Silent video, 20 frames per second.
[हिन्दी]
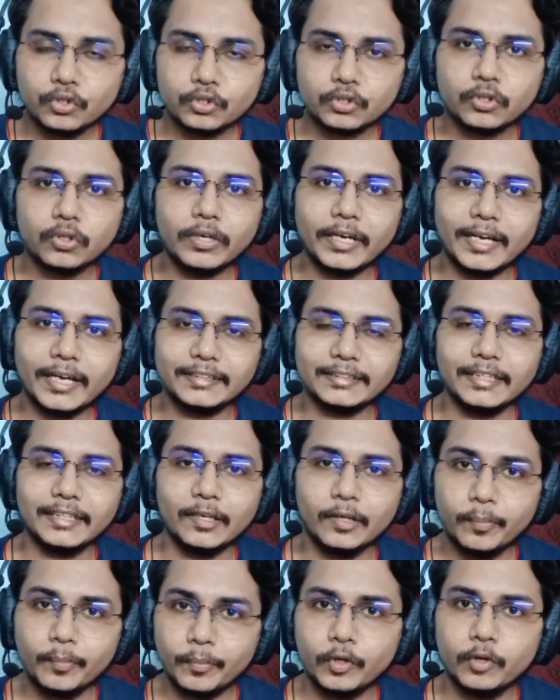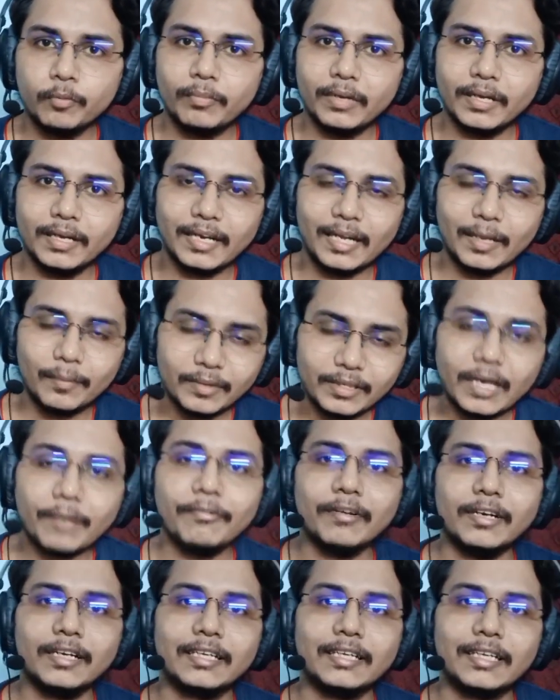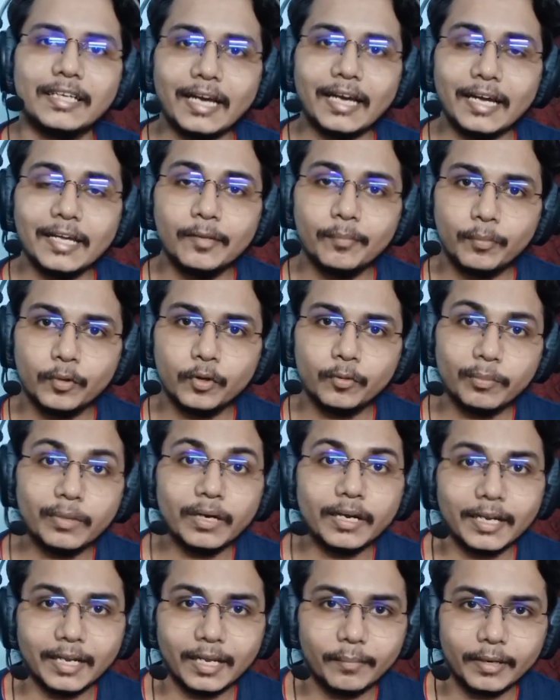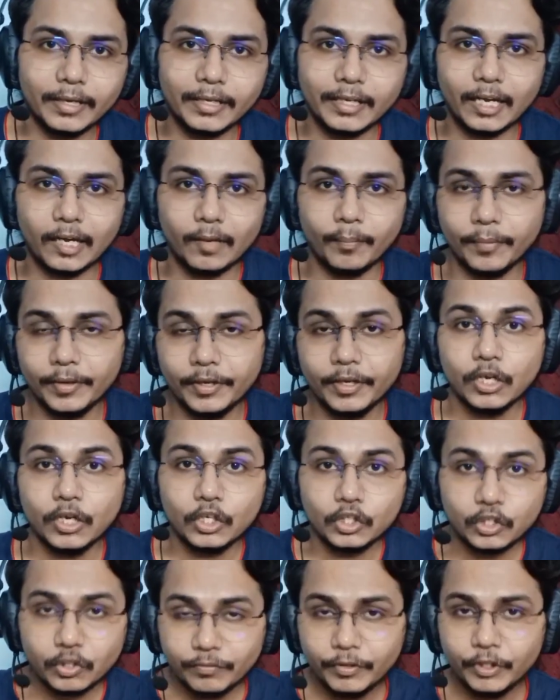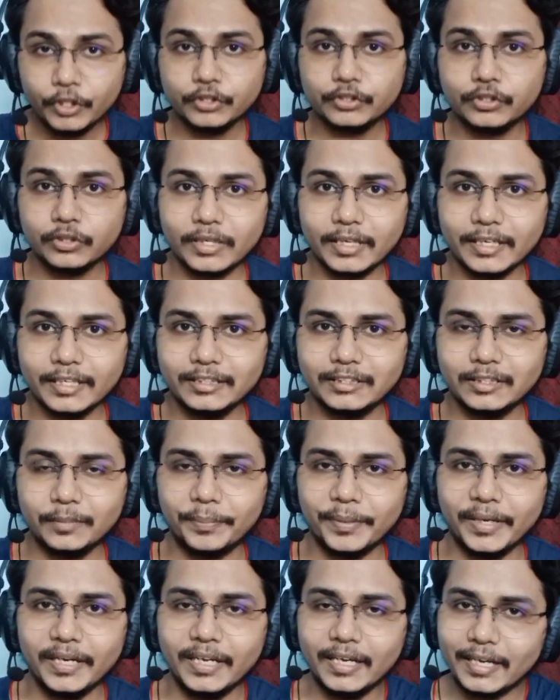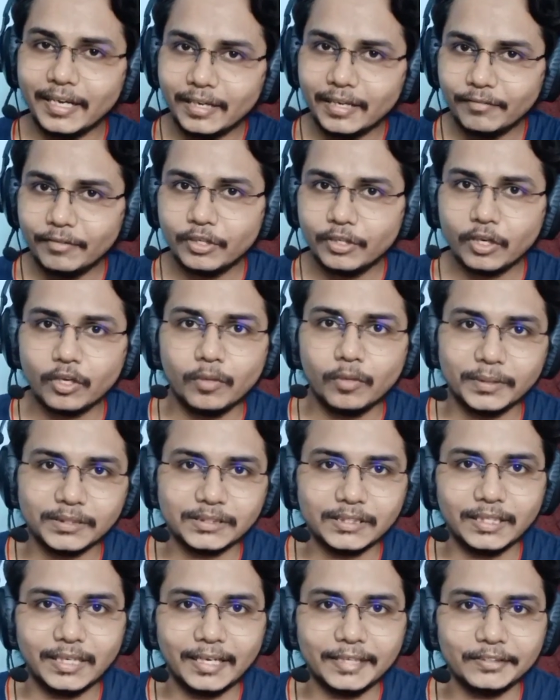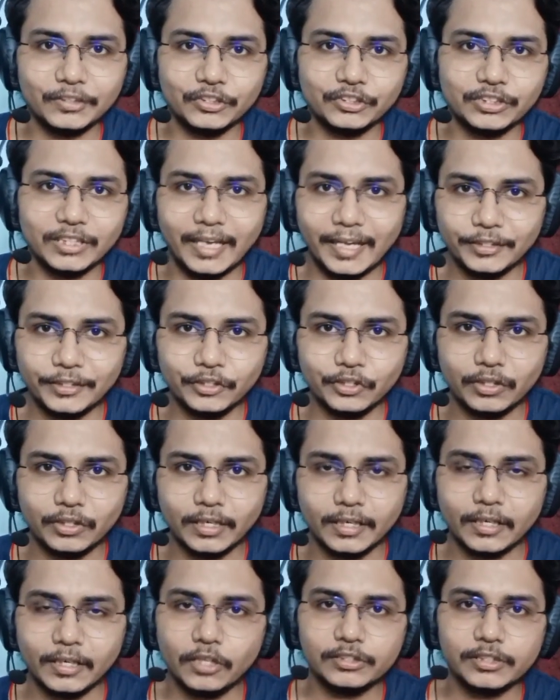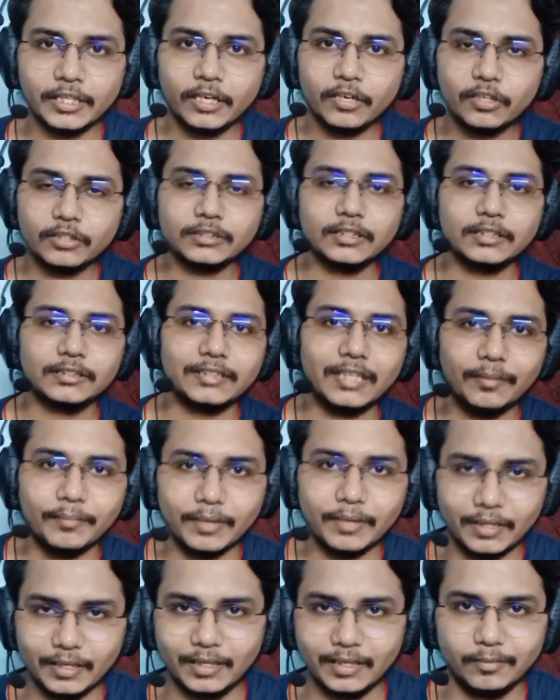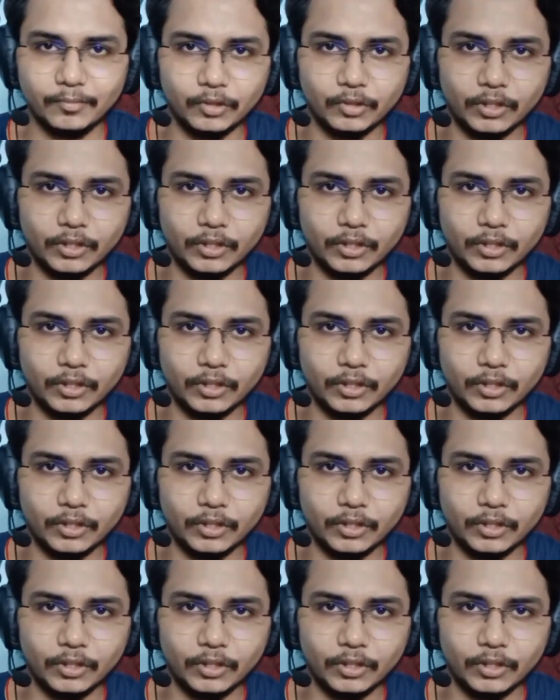उसको कैसे इम्प्रूव करना है या फिर क्या इम्प्रूव करना है भाई यहाँ पे तो वीडियो शुरू करने से पहले अगर वीडियो आपको पसंद आए तो इसे लाइक जरूर करेगा और चैनल को सब्सक्राइब करना ना